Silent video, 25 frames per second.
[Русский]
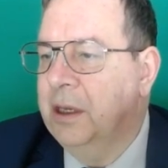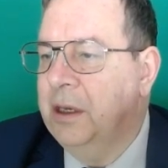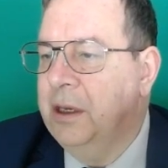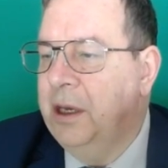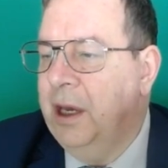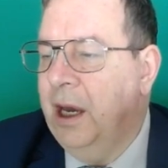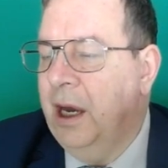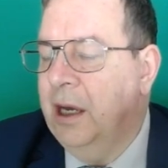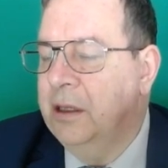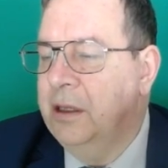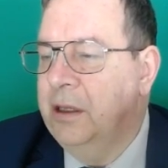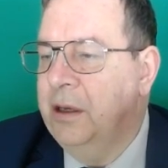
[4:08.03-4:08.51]

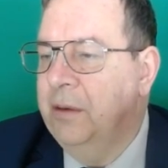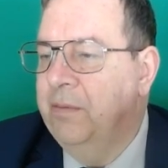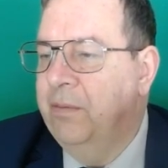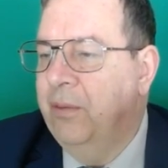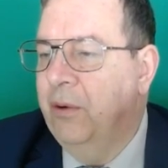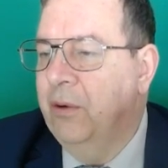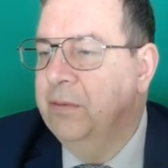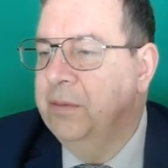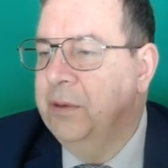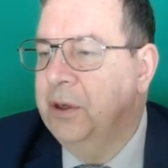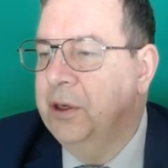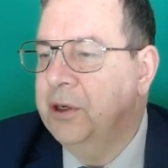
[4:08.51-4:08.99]
Ян не
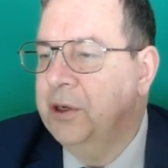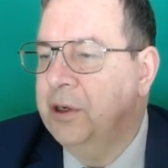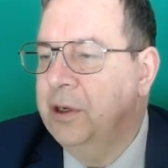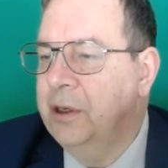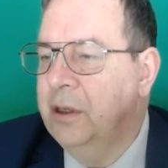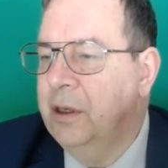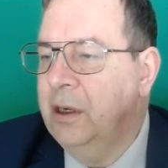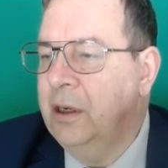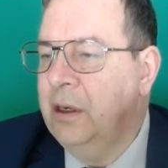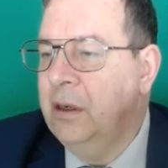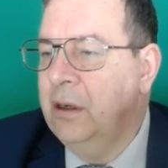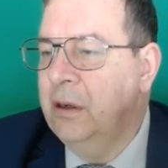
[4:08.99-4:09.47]
непомнящий,
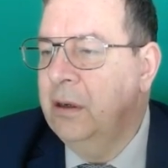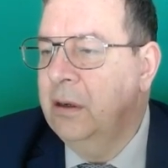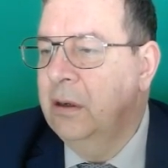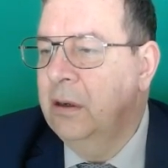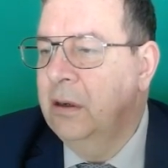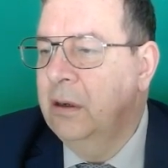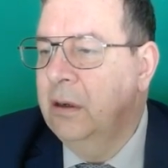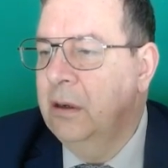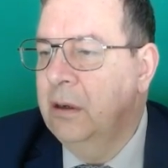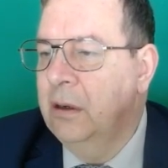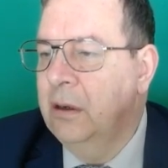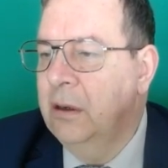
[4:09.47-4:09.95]
да?
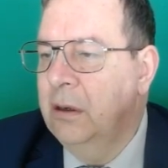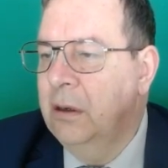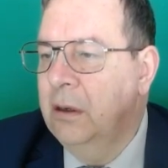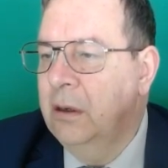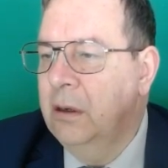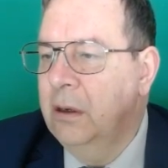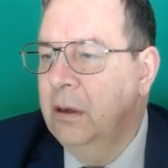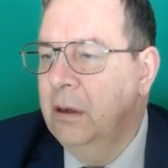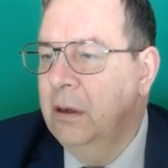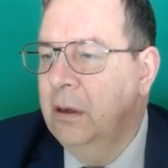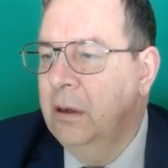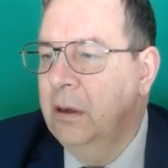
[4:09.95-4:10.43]

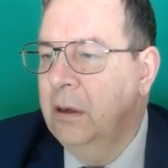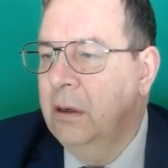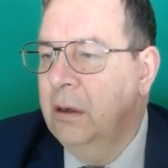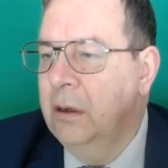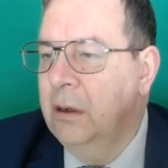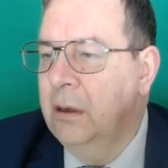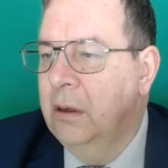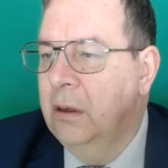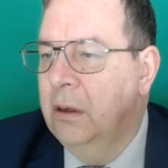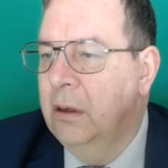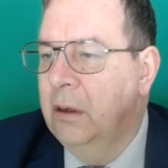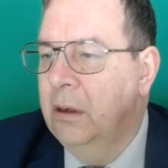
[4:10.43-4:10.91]

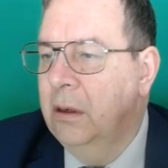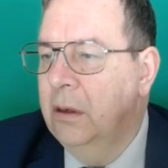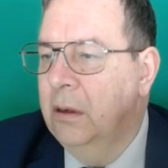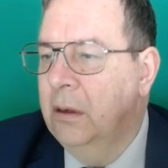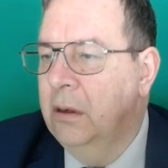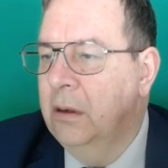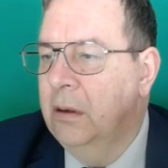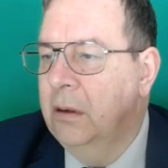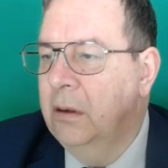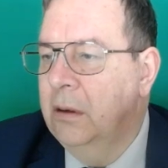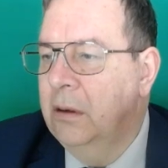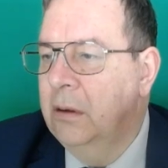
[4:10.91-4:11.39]

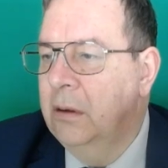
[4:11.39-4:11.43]
Э,